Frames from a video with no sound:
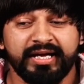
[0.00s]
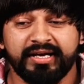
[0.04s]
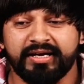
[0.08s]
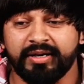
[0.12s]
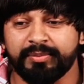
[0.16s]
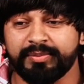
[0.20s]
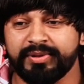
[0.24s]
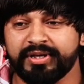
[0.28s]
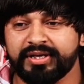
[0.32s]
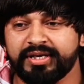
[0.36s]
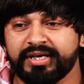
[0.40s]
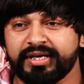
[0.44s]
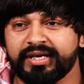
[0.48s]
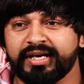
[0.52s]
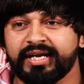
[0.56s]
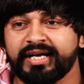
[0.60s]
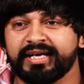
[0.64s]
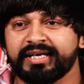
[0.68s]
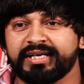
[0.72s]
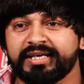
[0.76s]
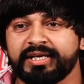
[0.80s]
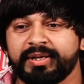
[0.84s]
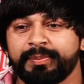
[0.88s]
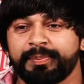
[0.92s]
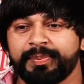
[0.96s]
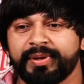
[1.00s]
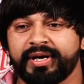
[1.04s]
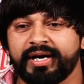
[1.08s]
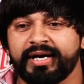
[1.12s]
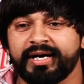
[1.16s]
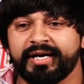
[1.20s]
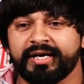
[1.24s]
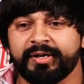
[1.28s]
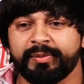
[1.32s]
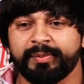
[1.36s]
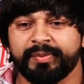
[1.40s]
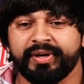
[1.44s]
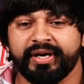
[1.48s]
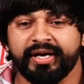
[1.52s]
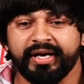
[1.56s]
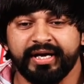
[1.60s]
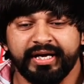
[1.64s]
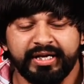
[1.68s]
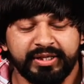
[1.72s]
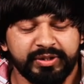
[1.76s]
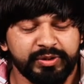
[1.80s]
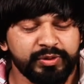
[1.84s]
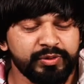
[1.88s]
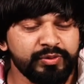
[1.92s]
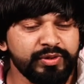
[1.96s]
कमी के रहगी प्यार में
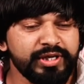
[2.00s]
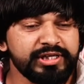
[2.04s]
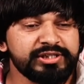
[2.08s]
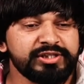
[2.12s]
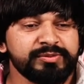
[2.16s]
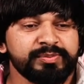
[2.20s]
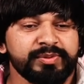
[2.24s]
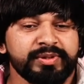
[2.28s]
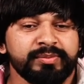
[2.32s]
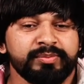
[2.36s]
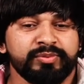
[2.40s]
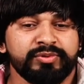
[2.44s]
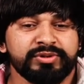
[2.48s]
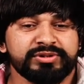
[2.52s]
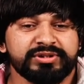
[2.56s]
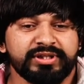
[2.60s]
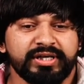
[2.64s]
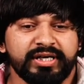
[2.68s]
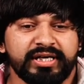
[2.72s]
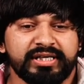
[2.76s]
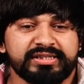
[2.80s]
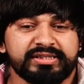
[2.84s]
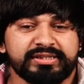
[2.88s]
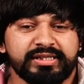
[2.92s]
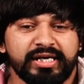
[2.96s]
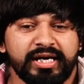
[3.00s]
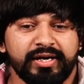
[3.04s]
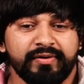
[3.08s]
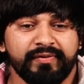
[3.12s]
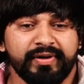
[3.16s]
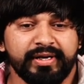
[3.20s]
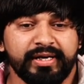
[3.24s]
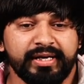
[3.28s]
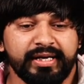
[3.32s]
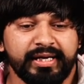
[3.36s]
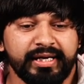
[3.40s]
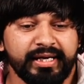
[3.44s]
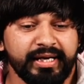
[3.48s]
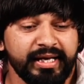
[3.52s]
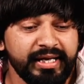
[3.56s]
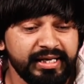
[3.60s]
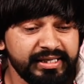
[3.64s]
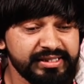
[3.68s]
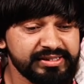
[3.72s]
न्यू एस पी बूझना चावे है